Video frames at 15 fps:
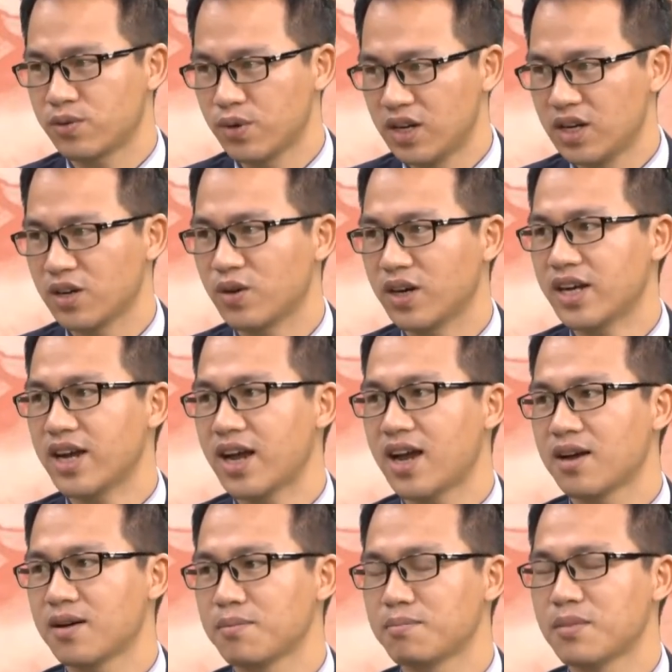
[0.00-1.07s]
quyền lợi của khách
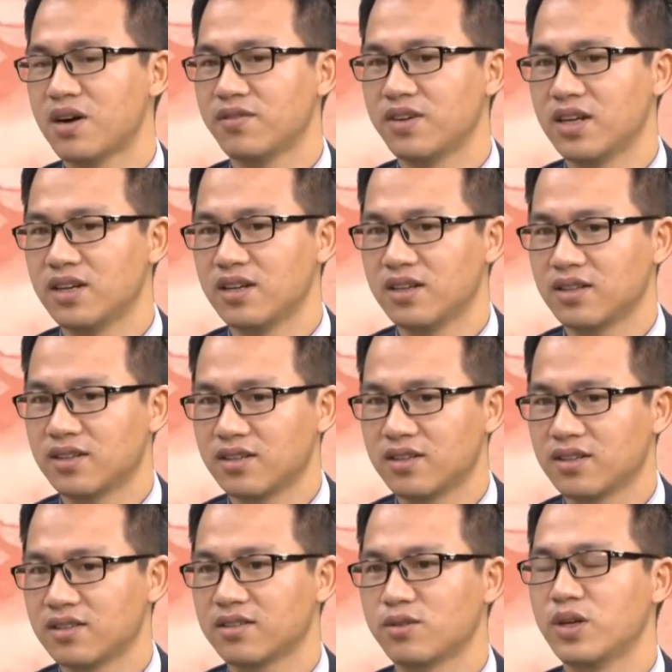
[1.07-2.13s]
hàng bảo vệ
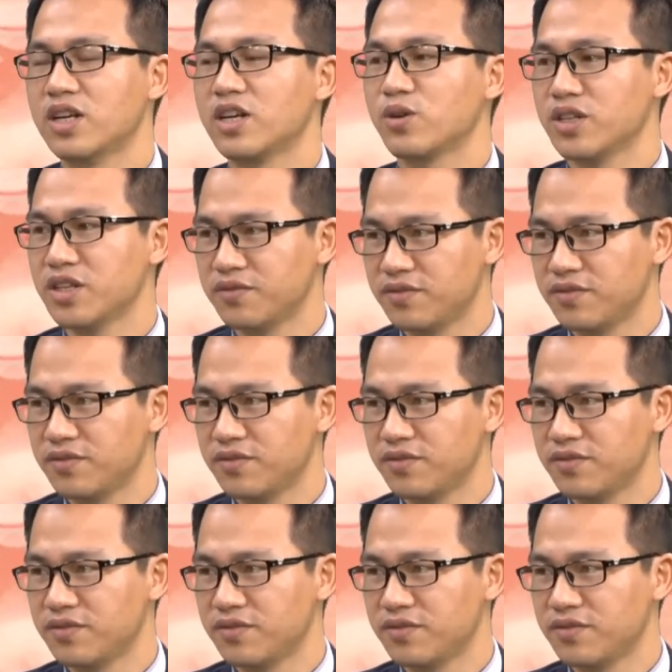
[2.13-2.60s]
quyền lợi của